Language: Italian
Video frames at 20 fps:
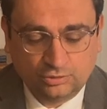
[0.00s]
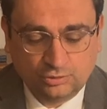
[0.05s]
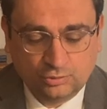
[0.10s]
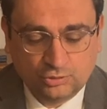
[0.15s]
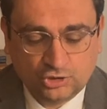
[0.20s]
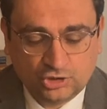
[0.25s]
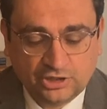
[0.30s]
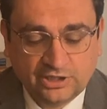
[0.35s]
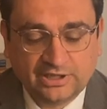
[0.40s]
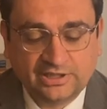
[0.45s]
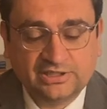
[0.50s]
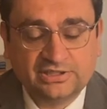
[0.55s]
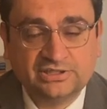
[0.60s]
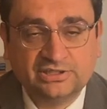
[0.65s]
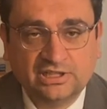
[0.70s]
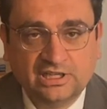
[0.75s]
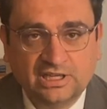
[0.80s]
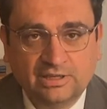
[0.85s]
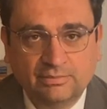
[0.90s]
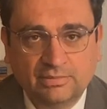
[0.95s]
di uscire
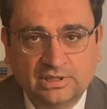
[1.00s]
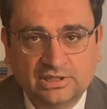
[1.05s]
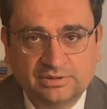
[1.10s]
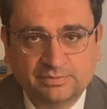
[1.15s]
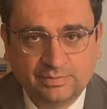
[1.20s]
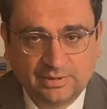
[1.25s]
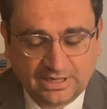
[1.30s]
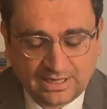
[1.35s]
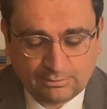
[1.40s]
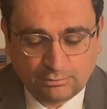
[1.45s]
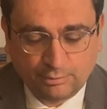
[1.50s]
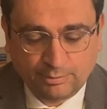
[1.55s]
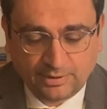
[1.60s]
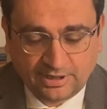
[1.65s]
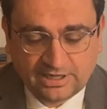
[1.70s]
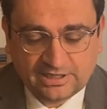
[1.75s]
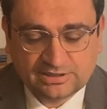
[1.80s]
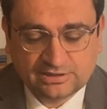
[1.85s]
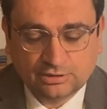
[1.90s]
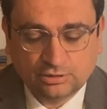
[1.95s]
insieme, speriamo
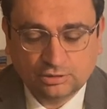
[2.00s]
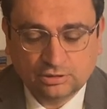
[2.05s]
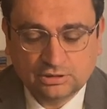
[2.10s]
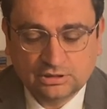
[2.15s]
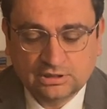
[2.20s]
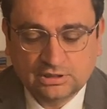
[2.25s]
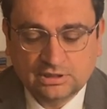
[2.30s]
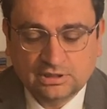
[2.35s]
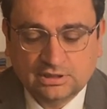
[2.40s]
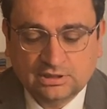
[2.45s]
presto,